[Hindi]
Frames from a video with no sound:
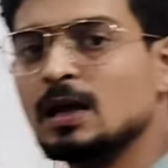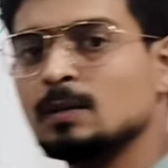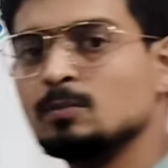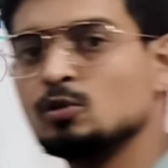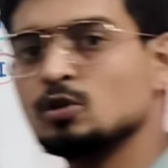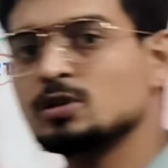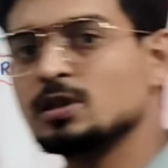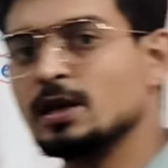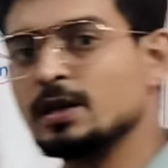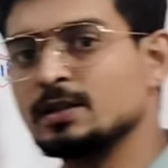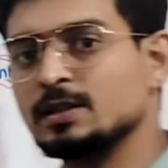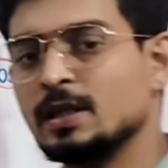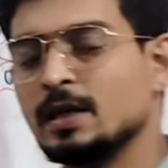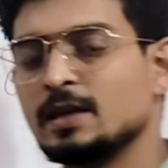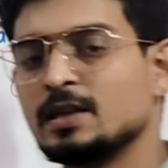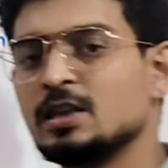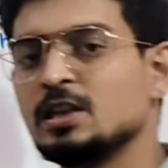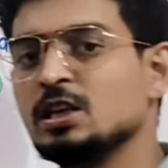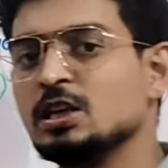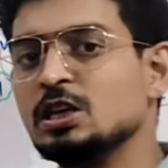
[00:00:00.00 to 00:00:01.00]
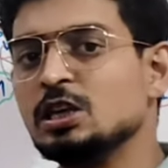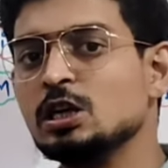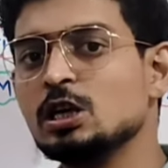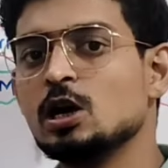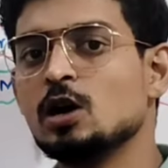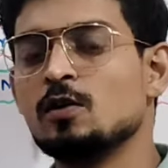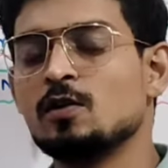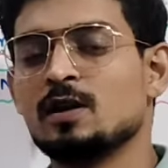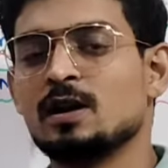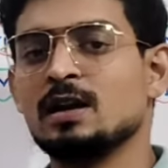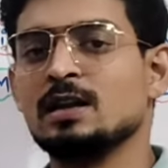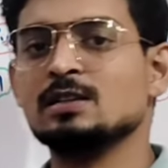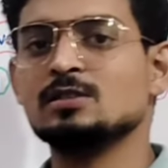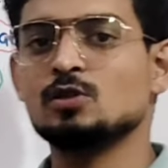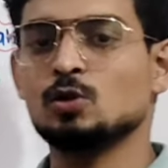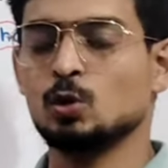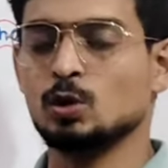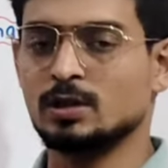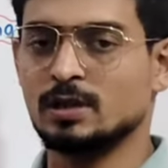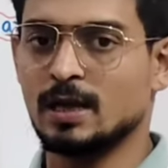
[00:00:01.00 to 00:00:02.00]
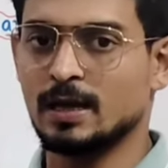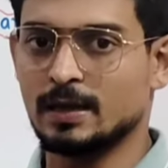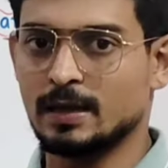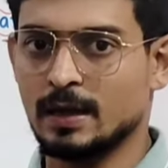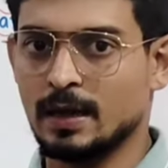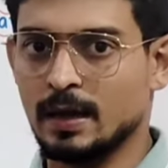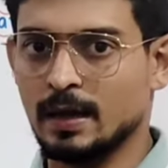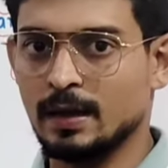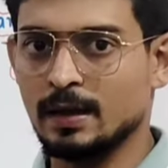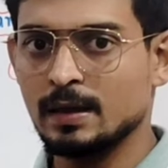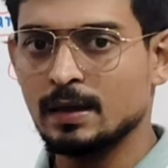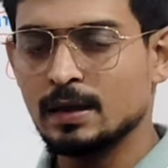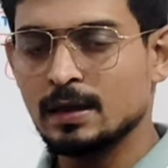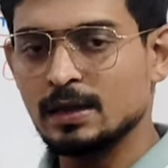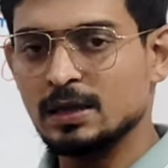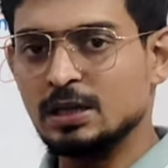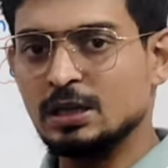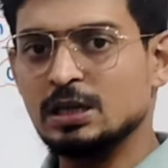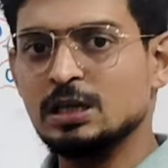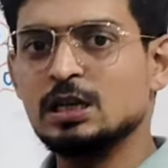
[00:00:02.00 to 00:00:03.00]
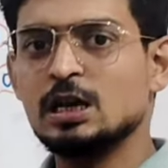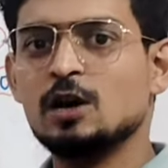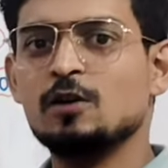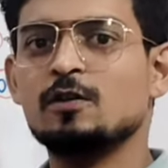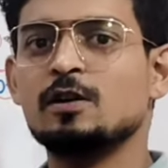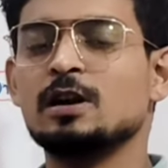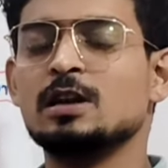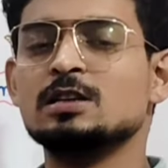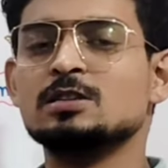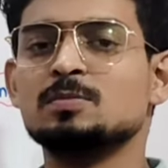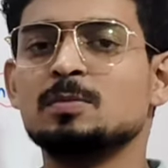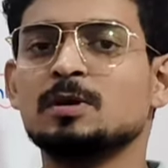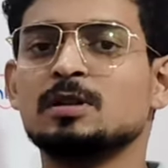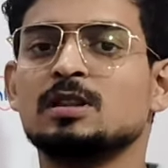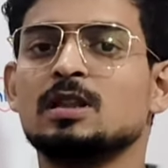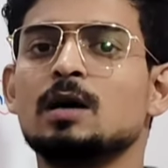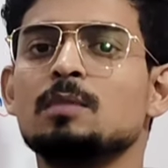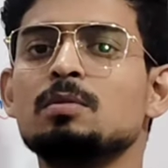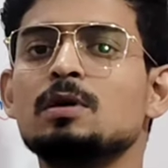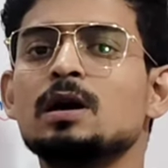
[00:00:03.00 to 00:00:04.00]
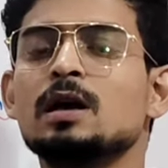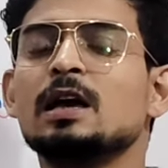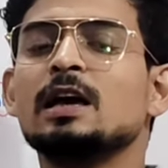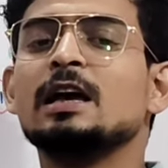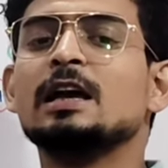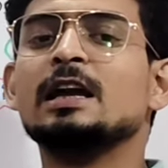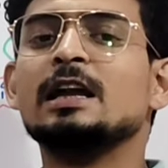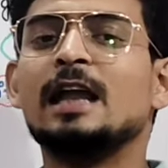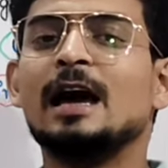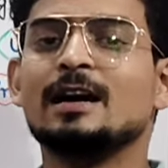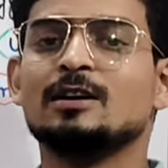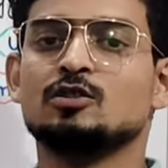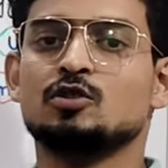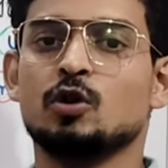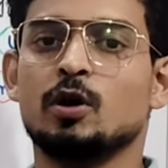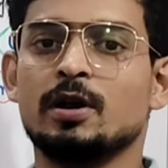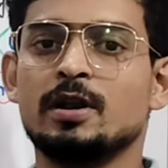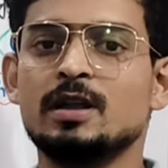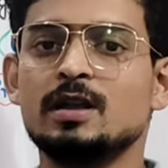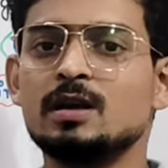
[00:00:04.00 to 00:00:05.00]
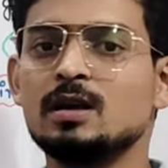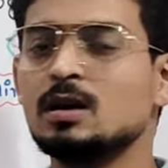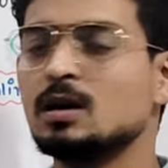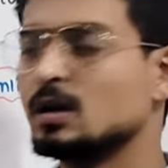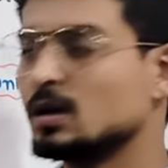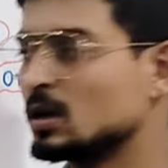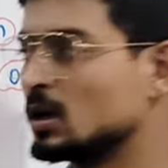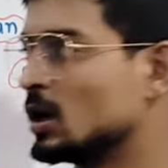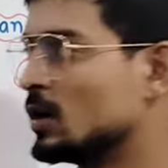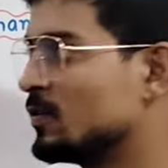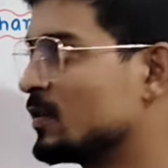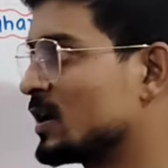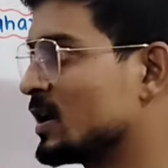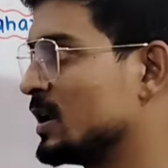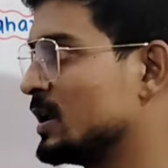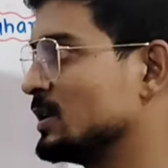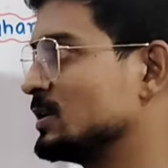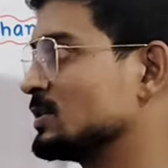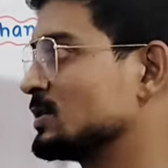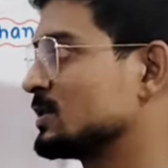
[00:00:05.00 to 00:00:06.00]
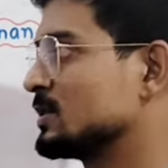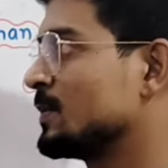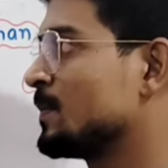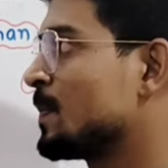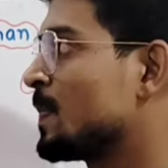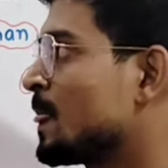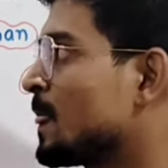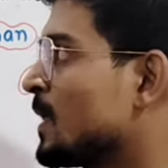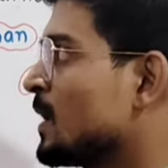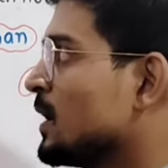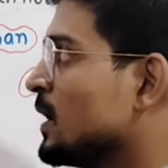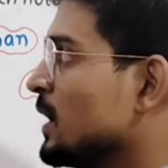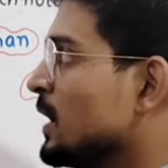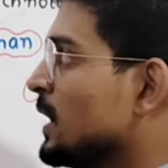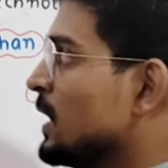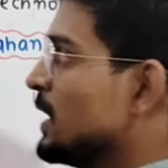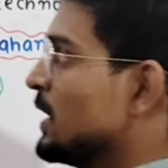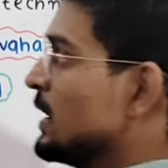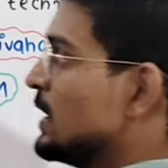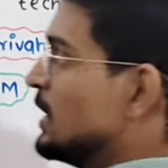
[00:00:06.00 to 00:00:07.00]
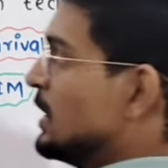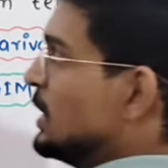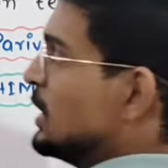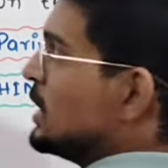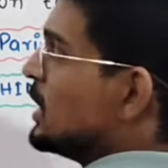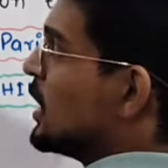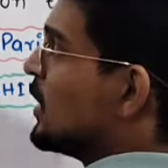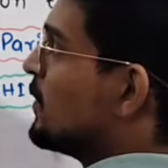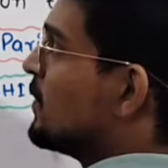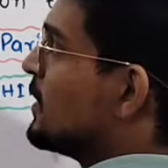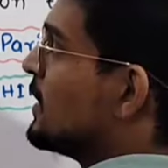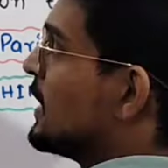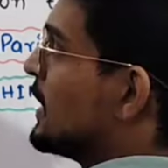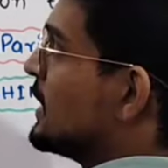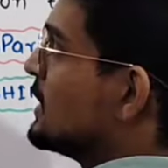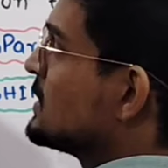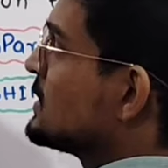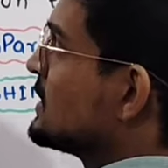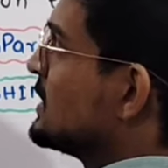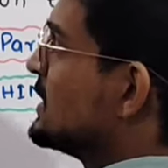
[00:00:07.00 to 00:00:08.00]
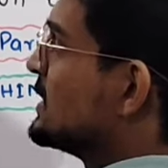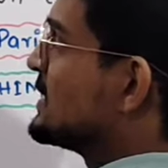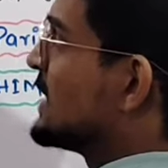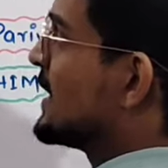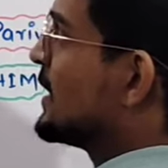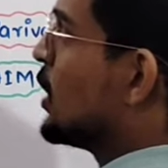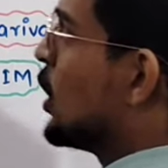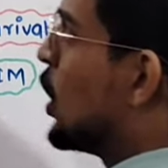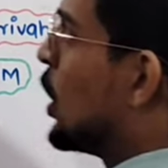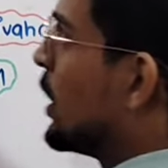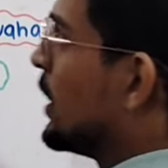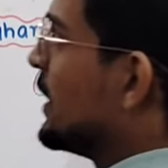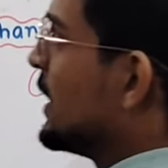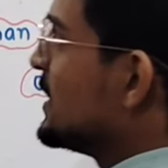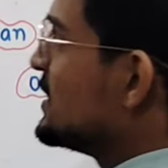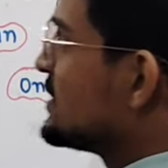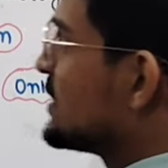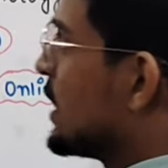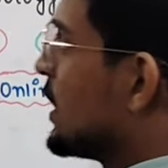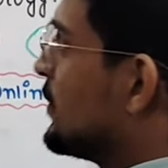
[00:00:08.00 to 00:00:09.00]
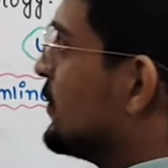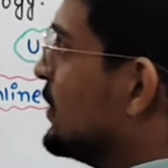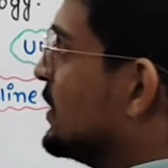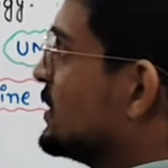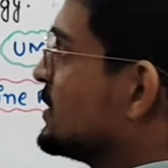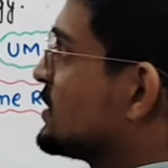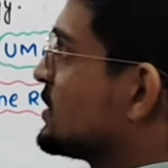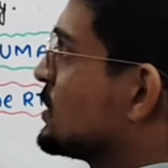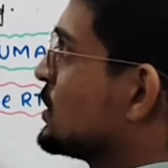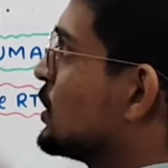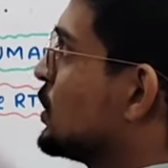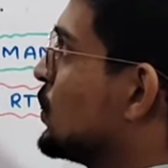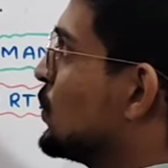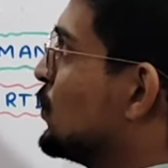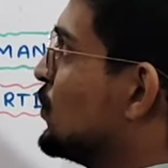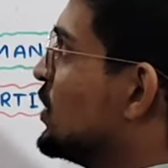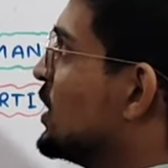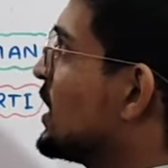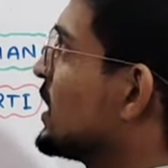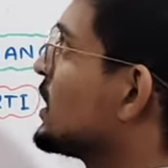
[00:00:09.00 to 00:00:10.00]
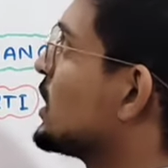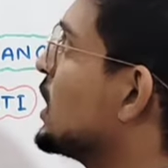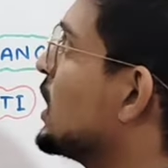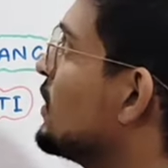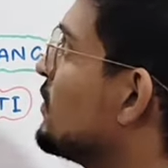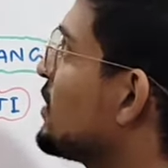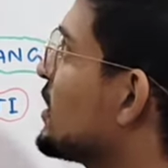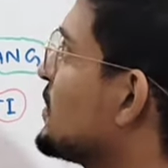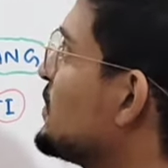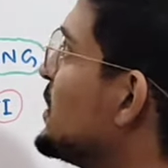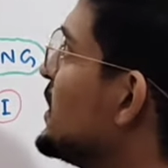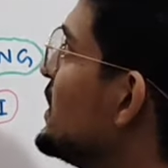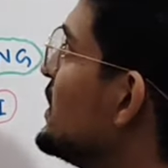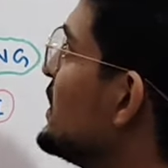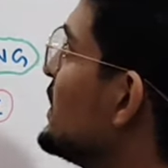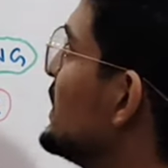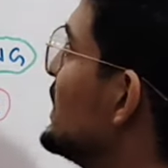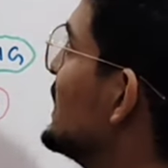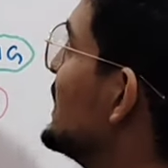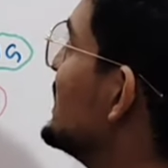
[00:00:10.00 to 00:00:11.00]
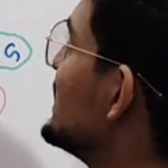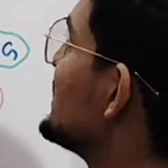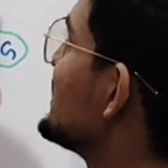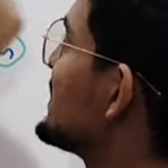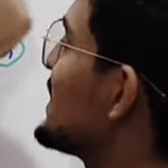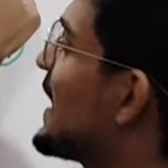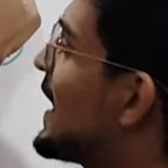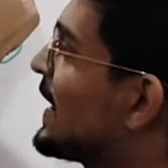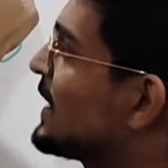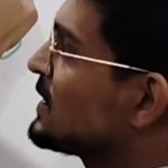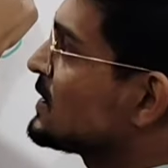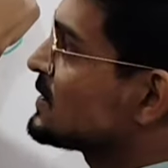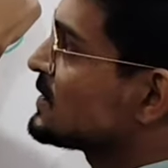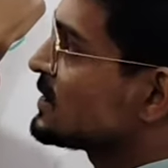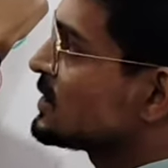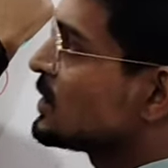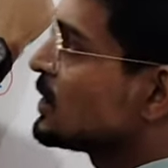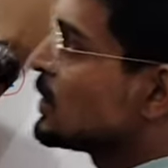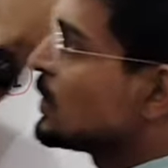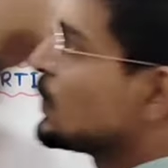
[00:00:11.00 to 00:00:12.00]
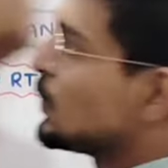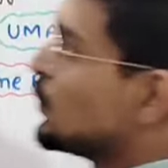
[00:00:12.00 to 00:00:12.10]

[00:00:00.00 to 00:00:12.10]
पहले हम लोग देखते हैं कि ई गवर्नेंस होता क्या है ई गवर्नेंस मतलब इलेक्ट्रॉनिक गवर्नेंस e-governance is an online service where government interacts